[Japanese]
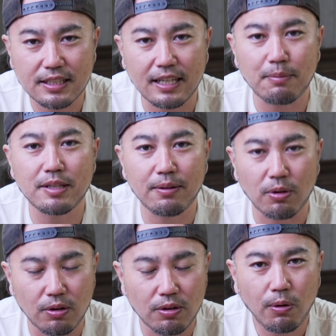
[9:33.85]
焚き火台
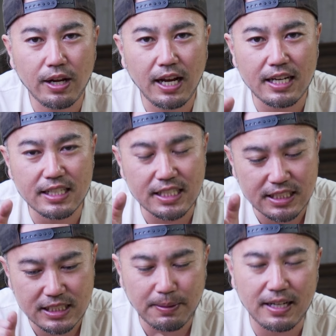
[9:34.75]
をこれが
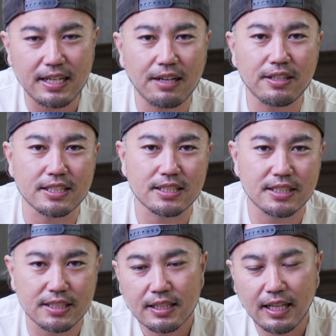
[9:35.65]
一番楽で
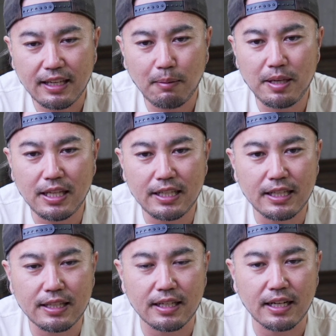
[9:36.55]
す焚き火台
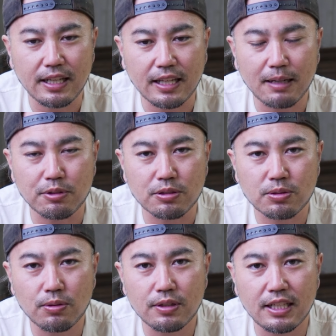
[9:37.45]
だったらね多分
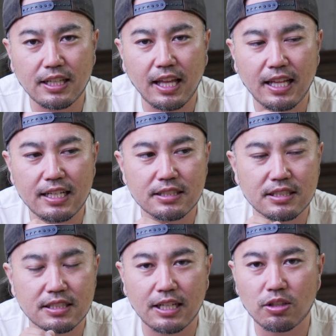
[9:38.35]
そんな値段
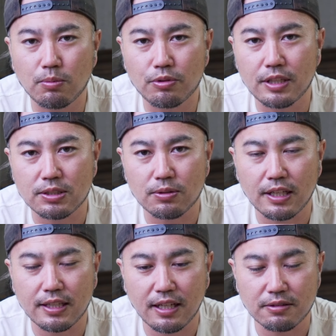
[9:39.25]
しないと思うんですよ
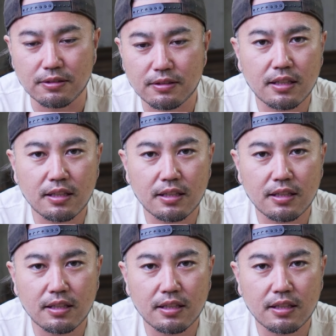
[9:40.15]
レンタル